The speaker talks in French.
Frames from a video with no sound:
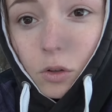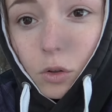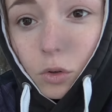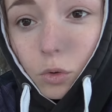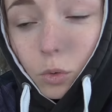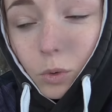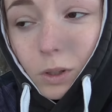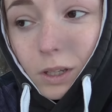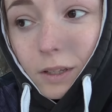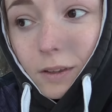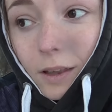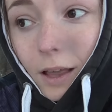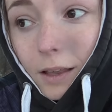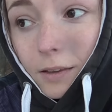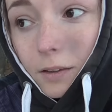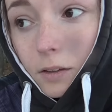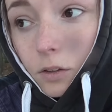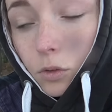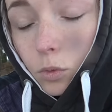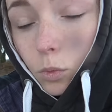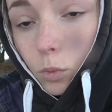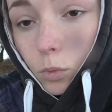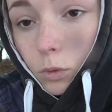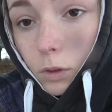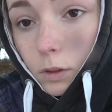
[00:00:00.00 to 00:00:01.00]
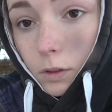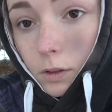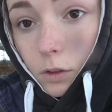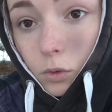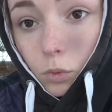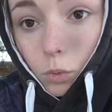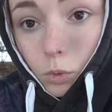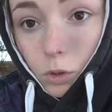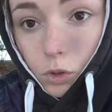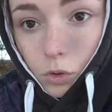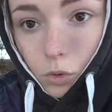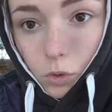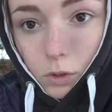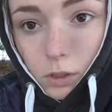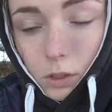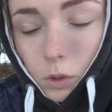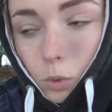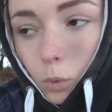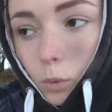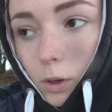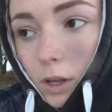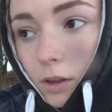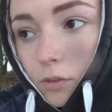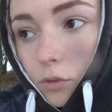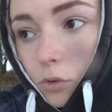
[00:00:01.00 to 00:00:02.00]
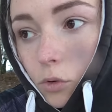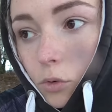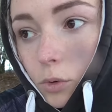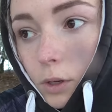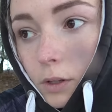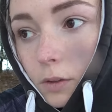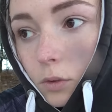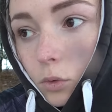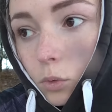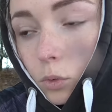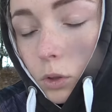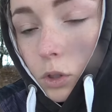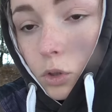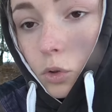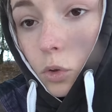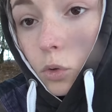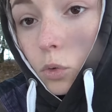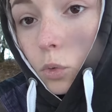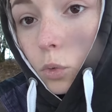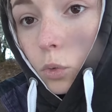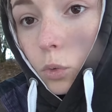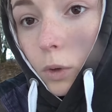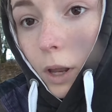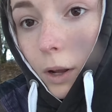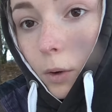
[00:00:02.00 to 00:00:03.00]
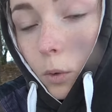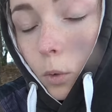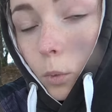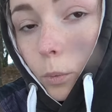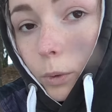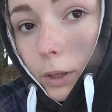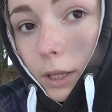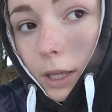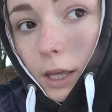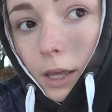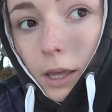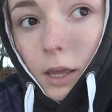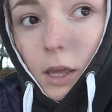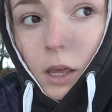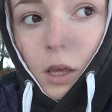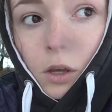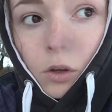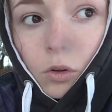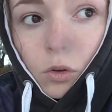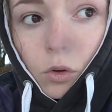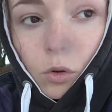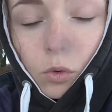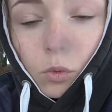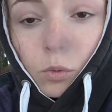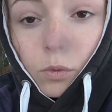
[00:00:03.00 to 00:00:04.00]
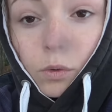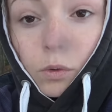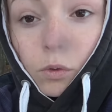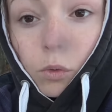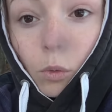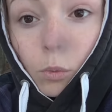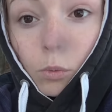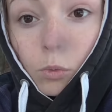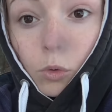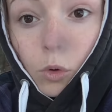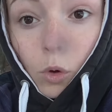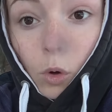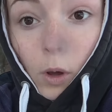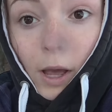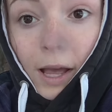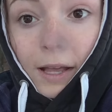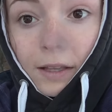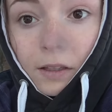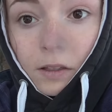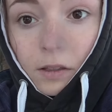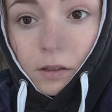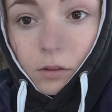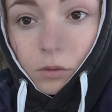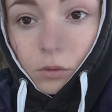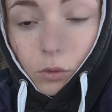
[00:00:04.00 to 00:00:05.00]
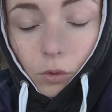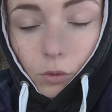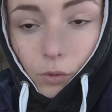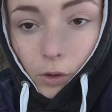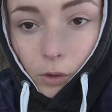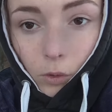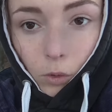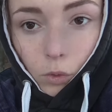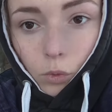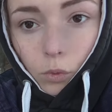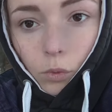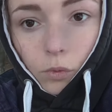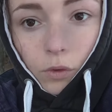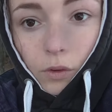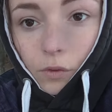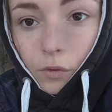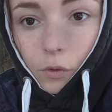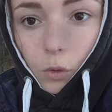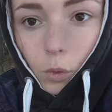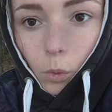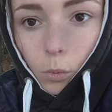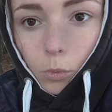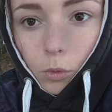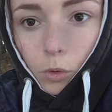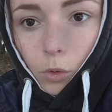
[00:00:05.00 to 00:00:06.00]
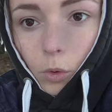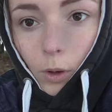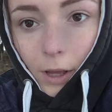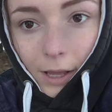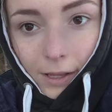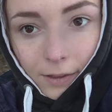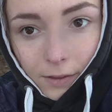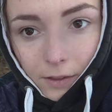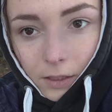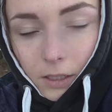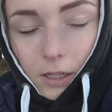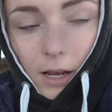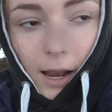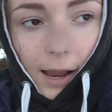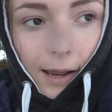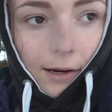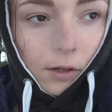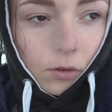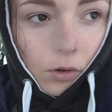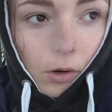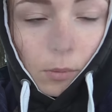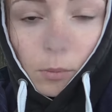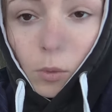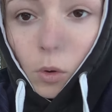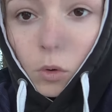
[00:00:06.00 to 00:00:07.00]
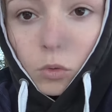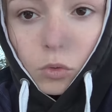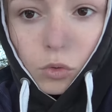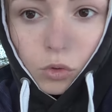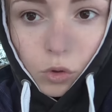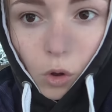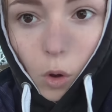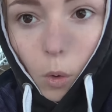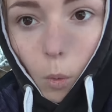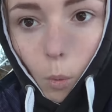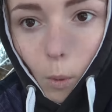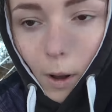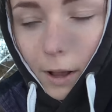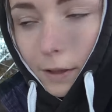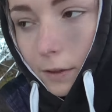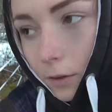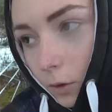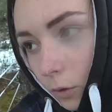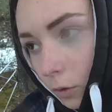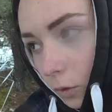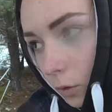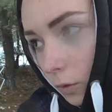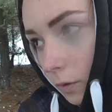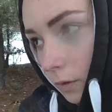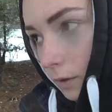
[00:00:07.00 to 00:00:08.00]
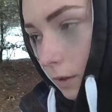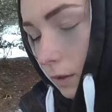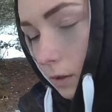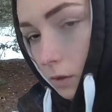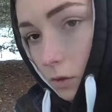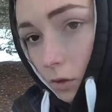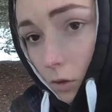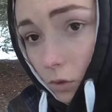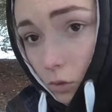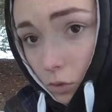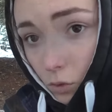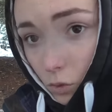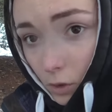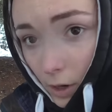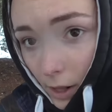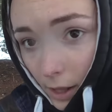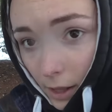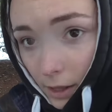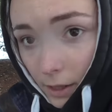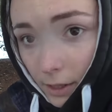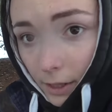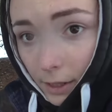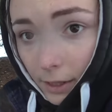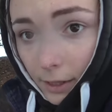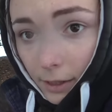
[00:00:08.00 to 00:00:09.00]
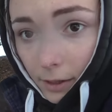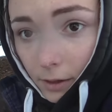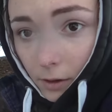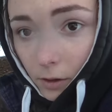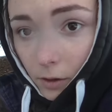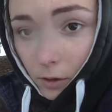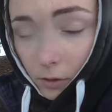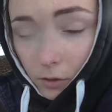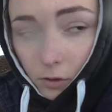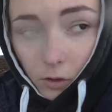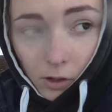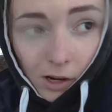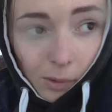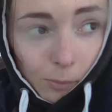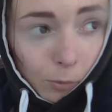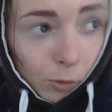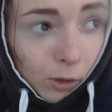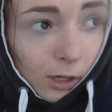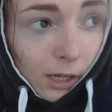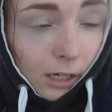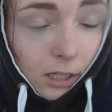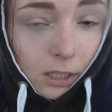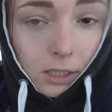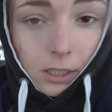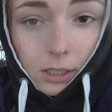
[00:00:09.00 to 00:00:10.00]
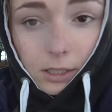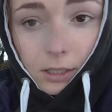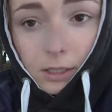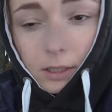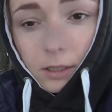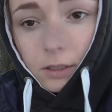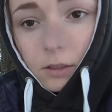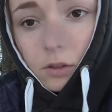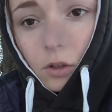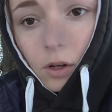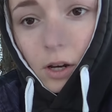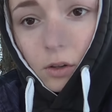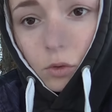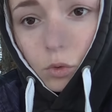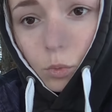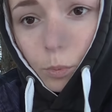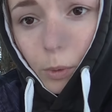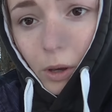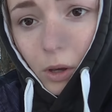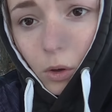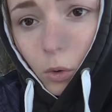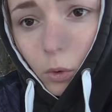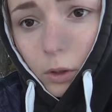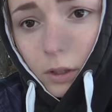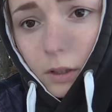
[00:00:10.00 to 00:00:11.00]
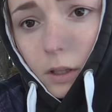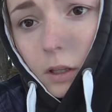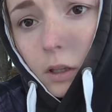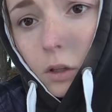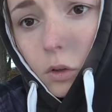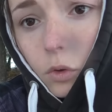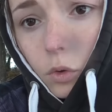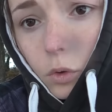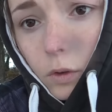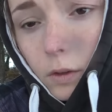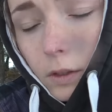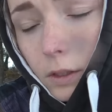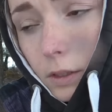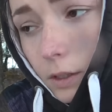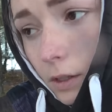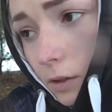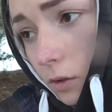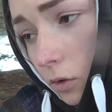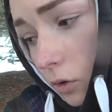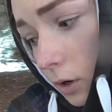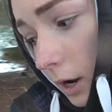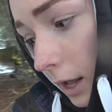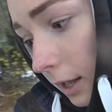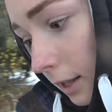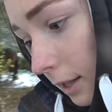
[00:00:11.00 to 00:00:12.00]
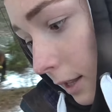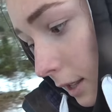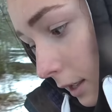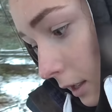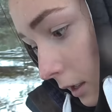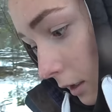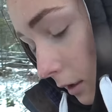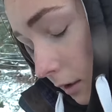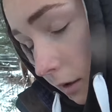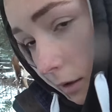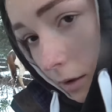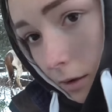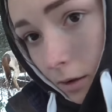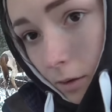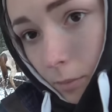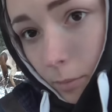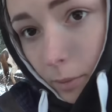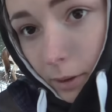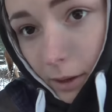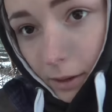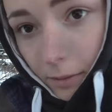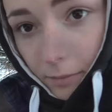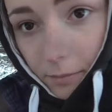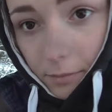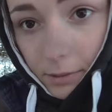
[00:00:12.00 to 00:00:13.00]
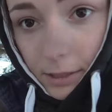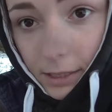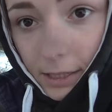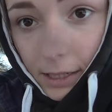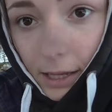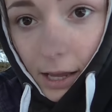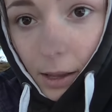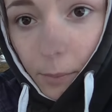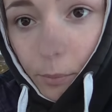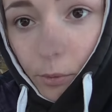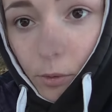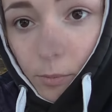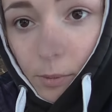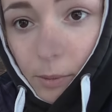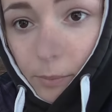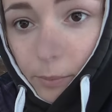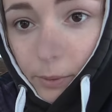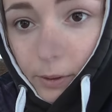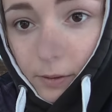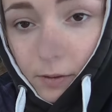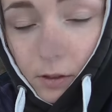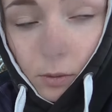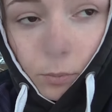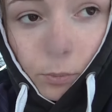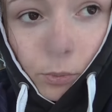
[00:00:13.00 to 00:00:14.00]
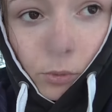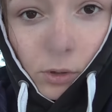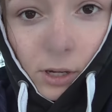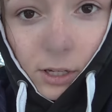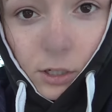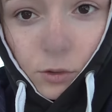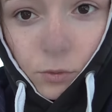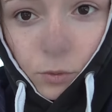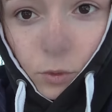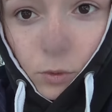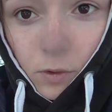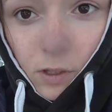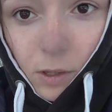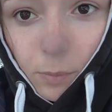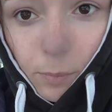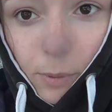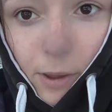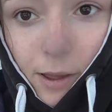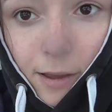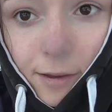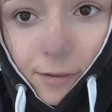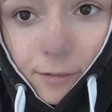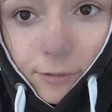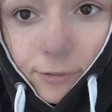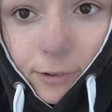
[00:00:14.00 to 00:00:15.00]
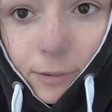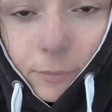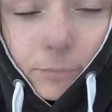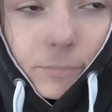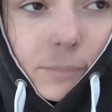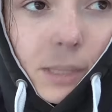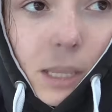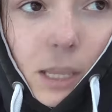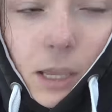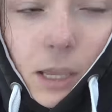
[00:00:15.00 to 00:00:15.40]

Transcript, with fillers: Ce sont des traditions, ce sont des choses qui ont évolué, ce sont des choses dont on a compris que nous, vivons mieux ainsi, que, nous vivions mieux ainsi là actuellement, sans roi, sans ceci, sans cela, euh, sans la monarchie, sans la supériorité des ceci, des cela. Euh, ben, c'est un peu le même principe pour les chevaux, c'est pas... Enfin,